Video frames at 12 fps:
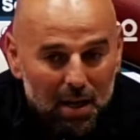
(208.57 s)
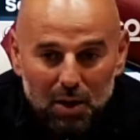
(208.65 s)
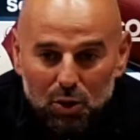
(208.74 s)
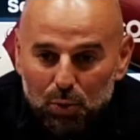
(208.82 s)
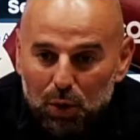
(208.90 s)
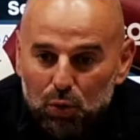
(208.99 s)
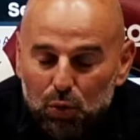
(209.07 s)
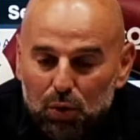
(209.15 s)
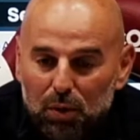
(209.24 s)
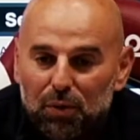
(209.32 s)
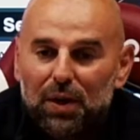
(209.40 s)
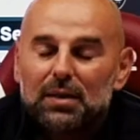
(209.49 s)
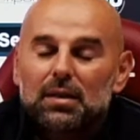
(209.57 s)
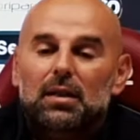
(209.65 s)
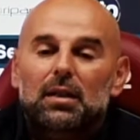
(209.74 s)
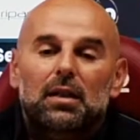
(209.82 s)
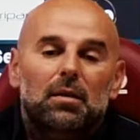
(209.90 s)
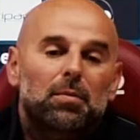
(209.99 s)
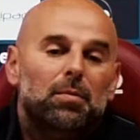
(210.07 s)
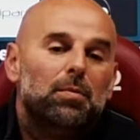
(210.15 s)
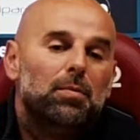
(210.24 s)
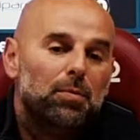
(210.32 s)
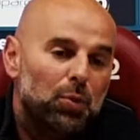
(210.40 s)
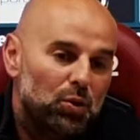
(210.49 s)
soprattutto in fase di
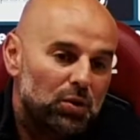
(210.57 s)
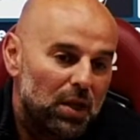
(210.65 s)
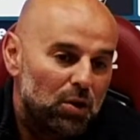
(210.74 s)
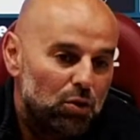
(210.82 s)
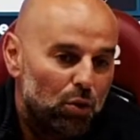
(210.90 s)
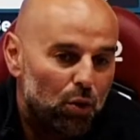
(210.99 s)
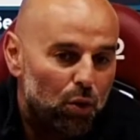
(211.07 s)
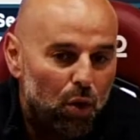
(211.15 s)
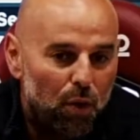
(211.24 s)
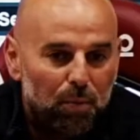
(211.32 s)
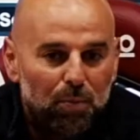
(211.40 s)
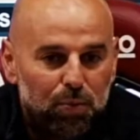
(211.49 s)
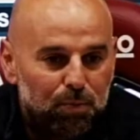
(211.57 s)
possesso loro,